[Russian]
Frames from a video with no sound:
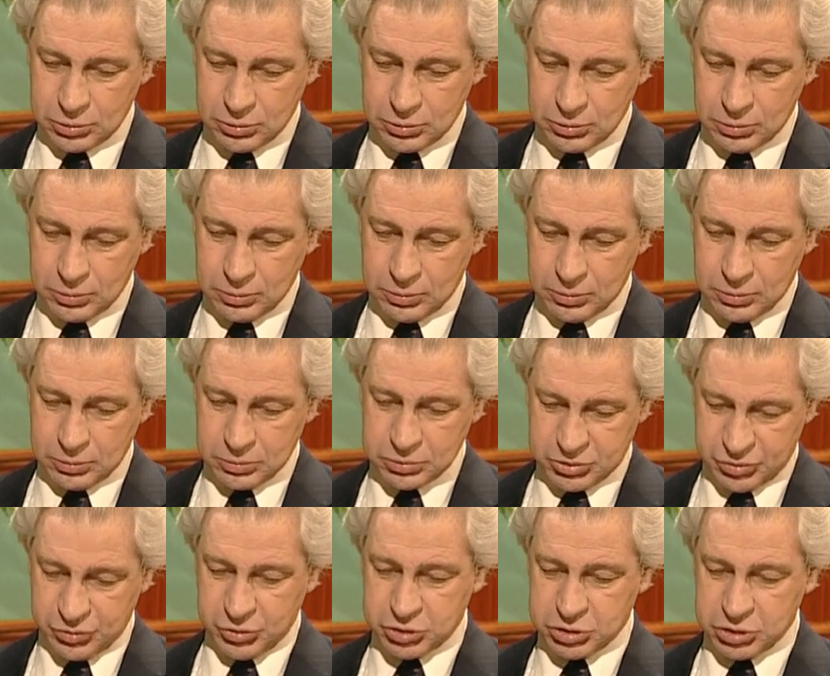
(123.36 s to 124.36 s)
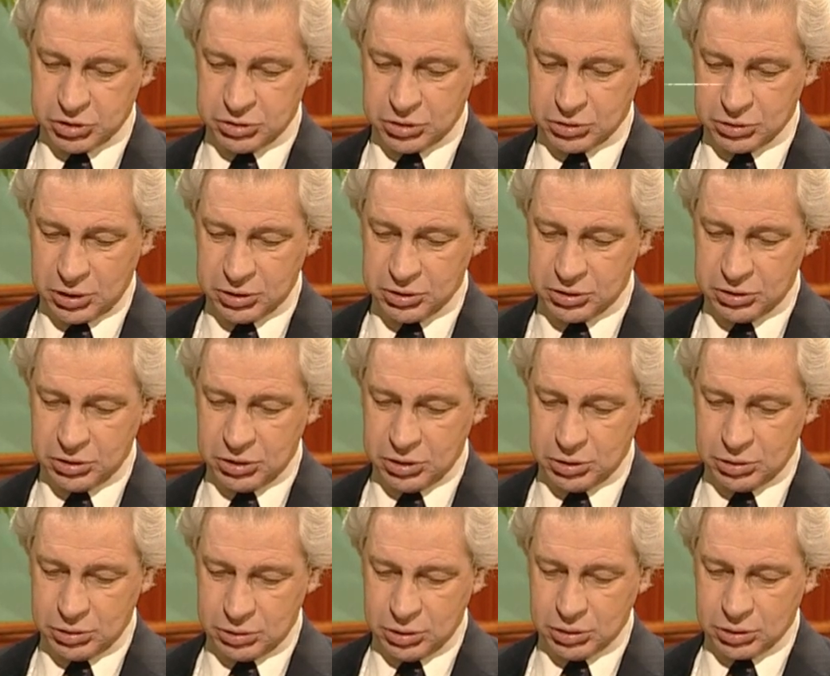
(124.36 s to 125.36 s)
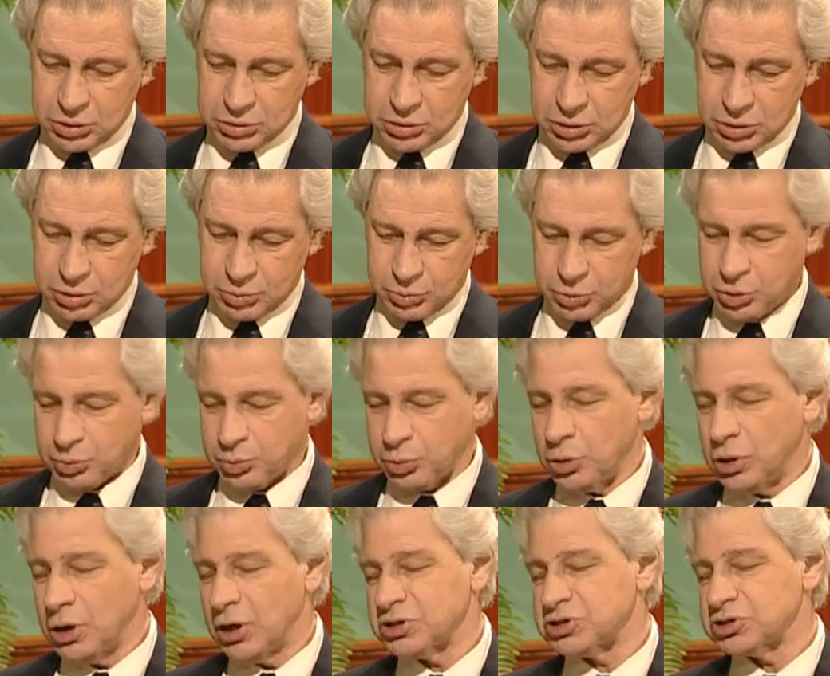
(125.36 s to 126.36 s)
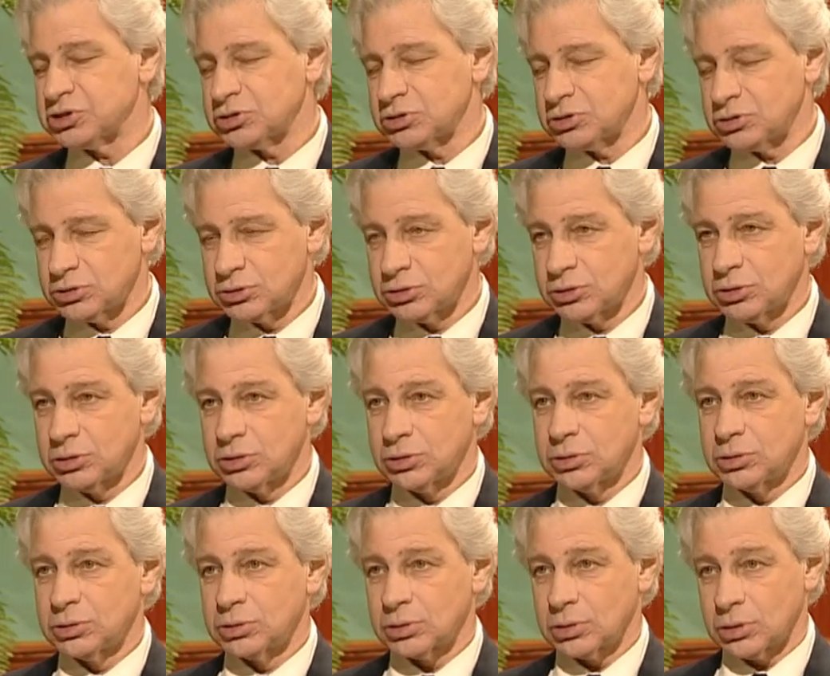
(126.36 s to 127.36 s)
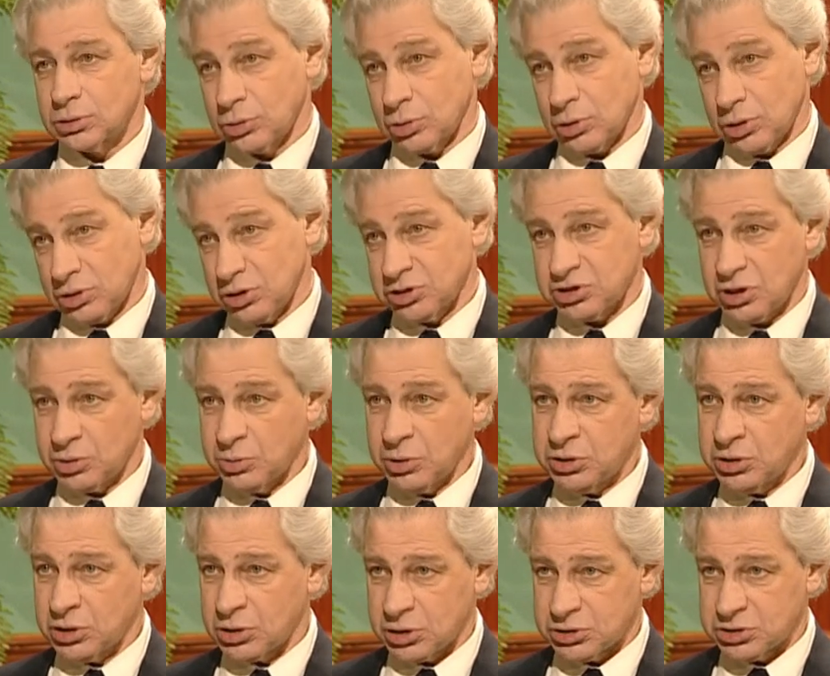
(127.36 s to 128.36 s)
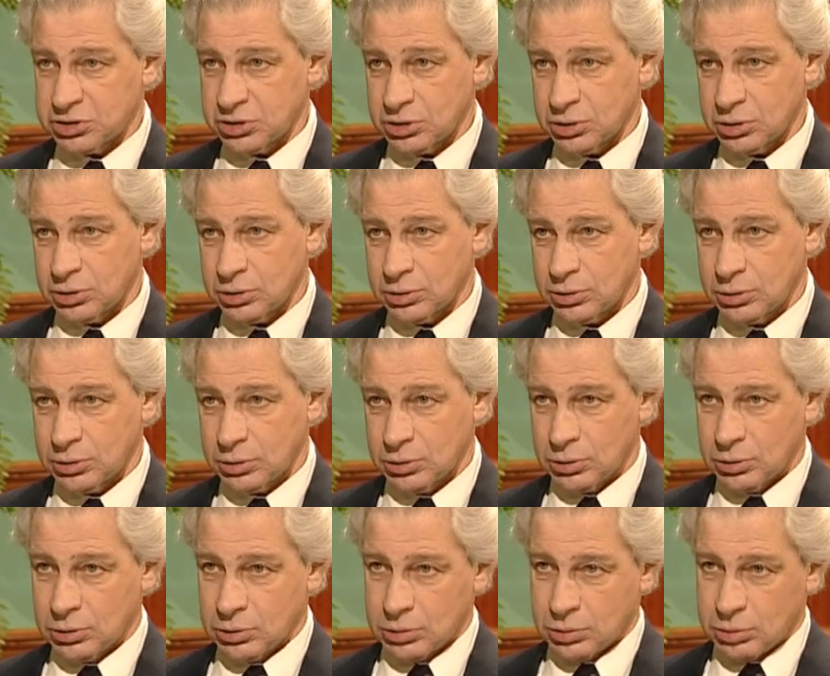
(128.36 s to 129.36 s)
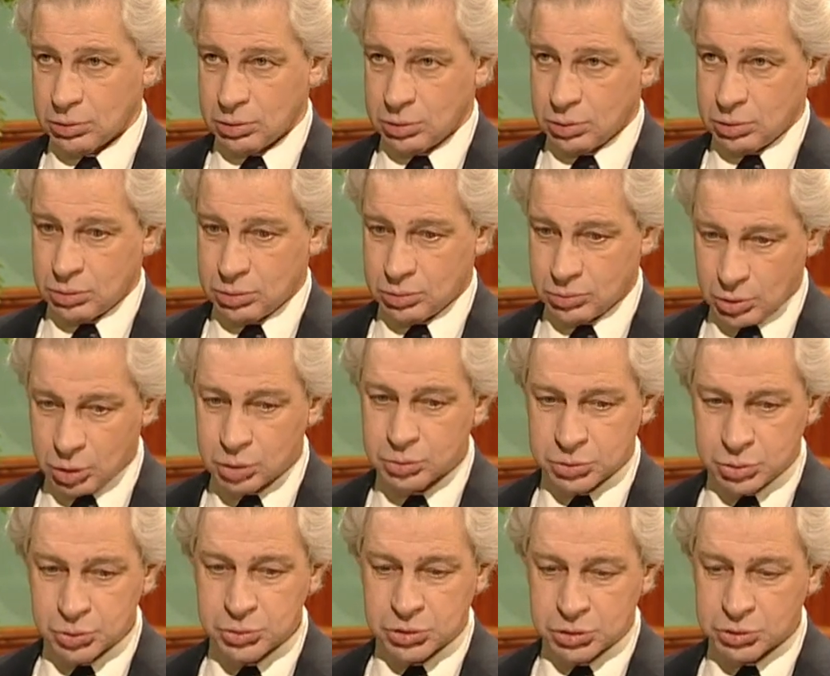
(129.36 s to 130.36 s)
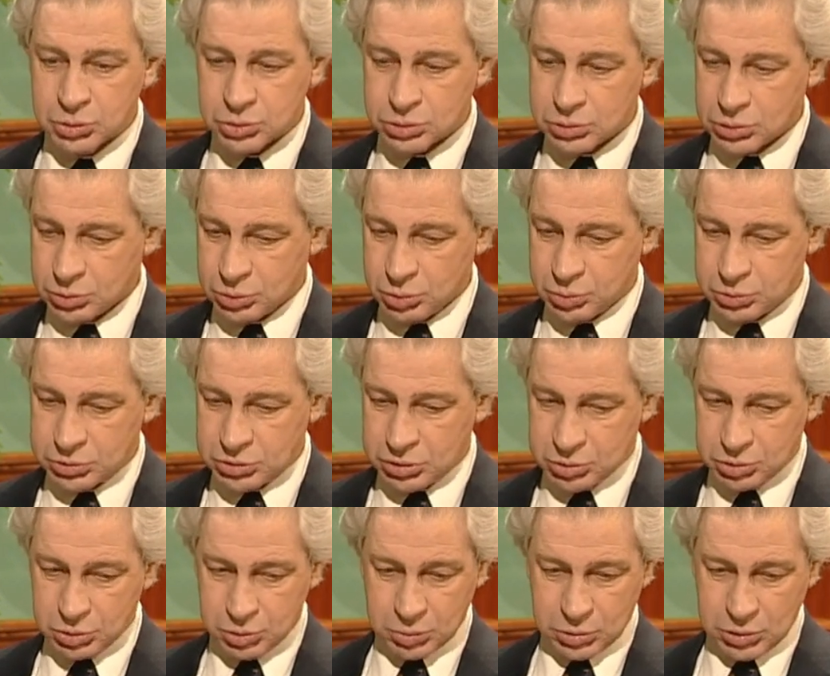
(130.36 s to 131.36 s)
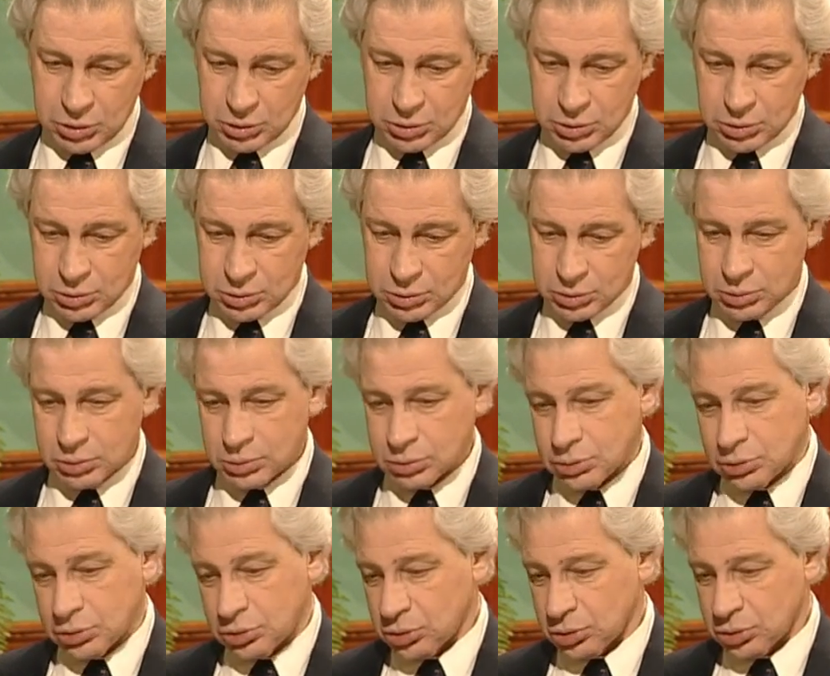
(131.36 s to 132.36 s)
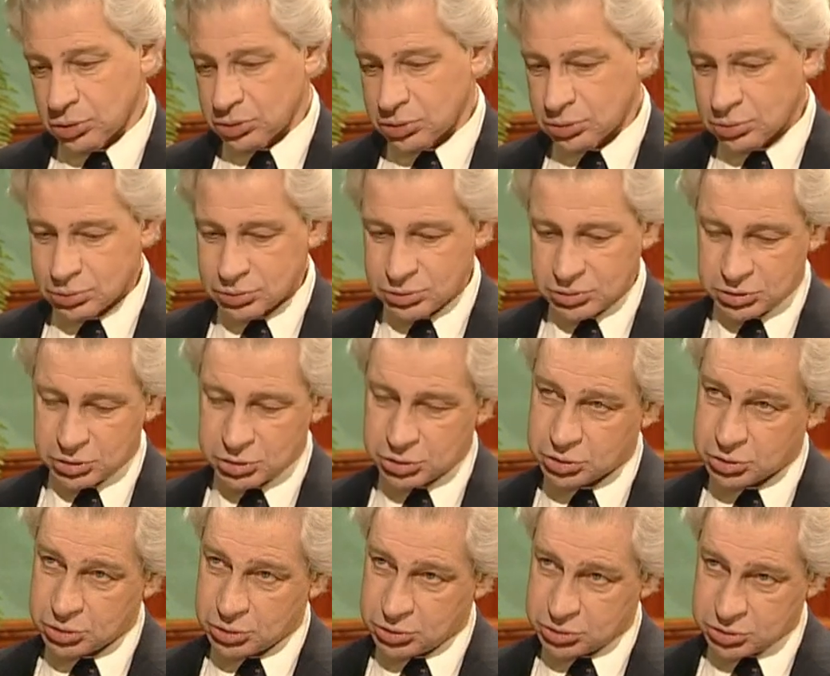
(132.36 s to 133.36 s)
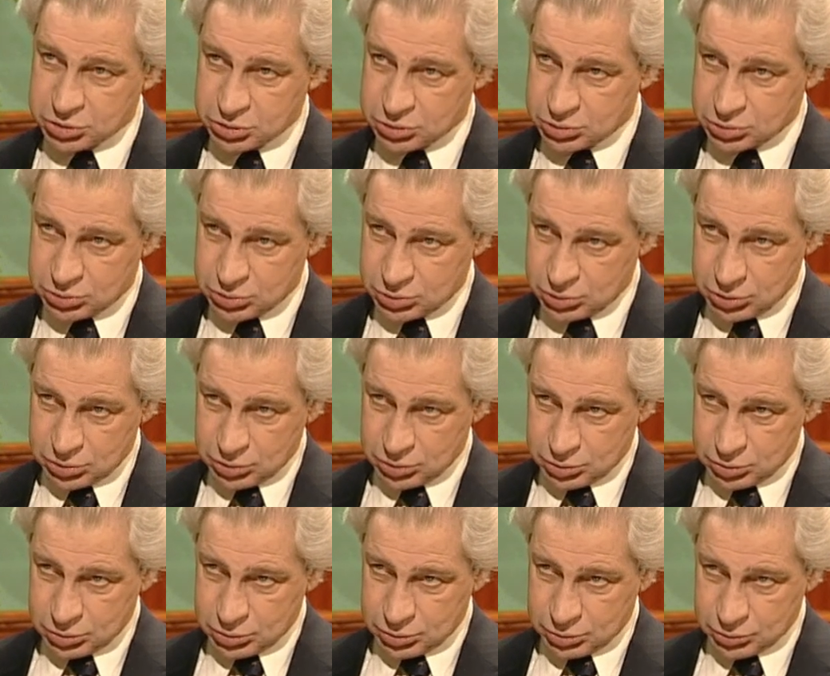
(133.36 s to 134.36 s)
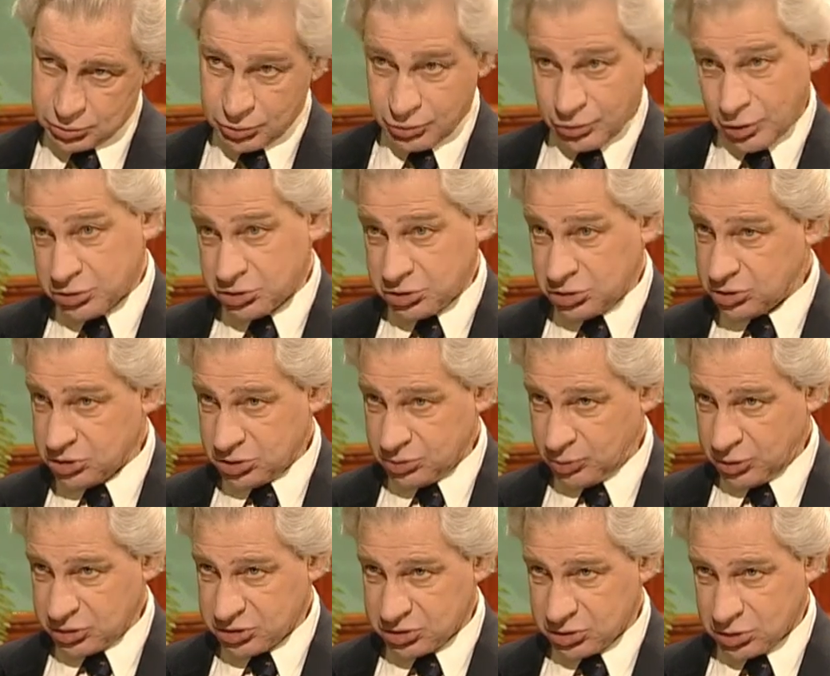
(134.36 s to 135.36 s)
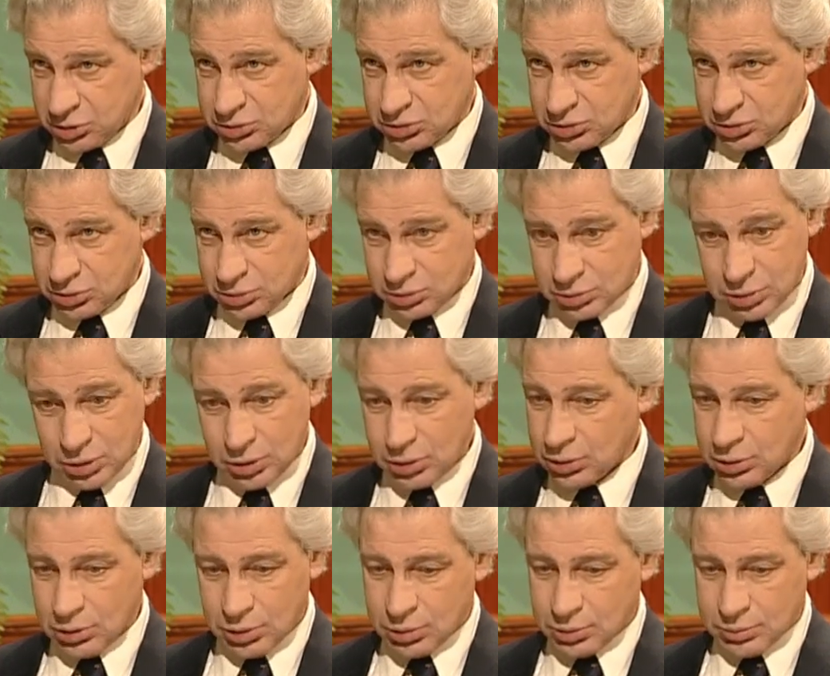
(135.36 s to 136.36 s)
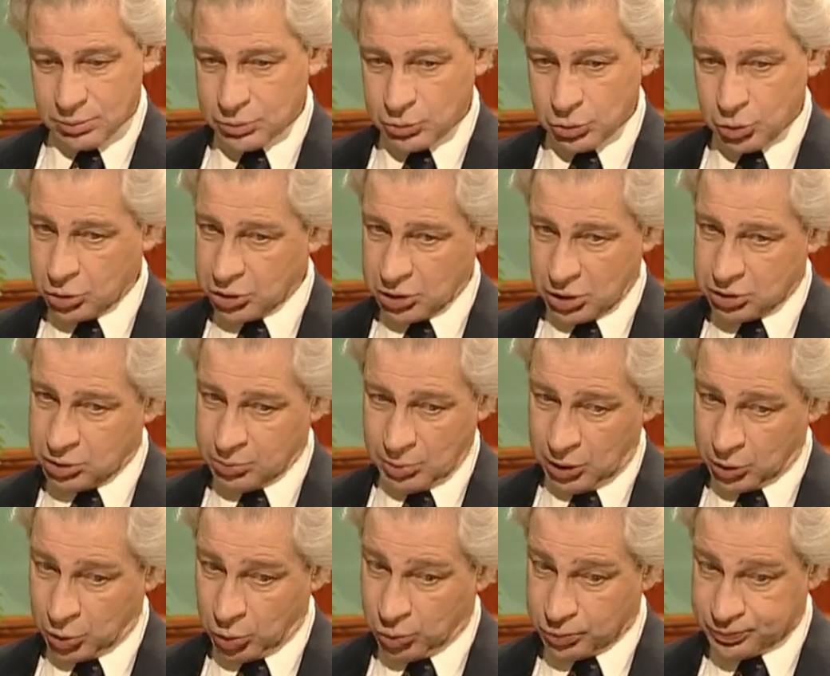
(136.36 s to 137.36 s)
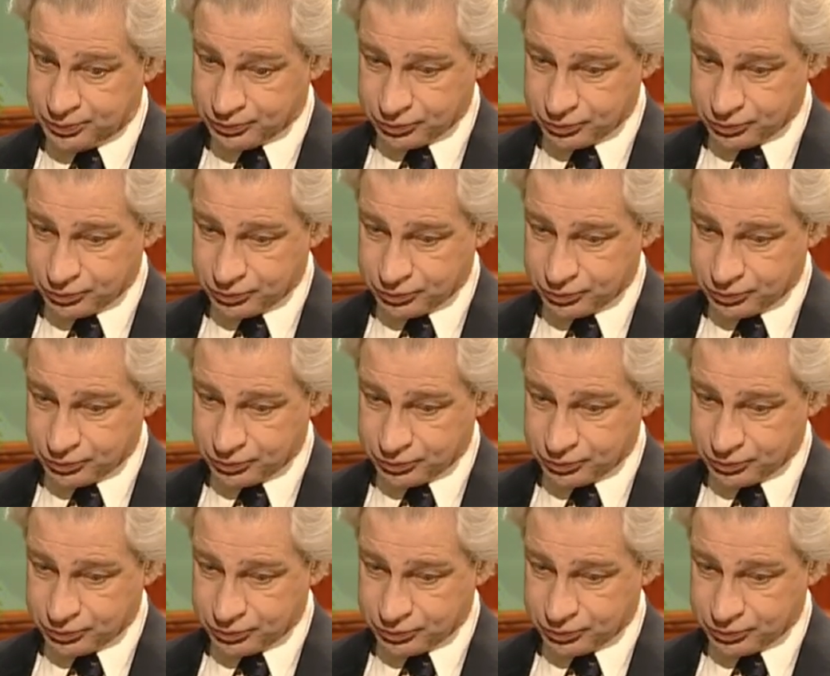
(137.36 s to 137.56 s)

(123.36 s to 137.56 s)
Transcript: э, совершения над ней некоторых манипуляций, которых она сама не хотела, в таком случае нужно думать о том, как э, ее из этой ситуации выводить, спасать. Но я не могу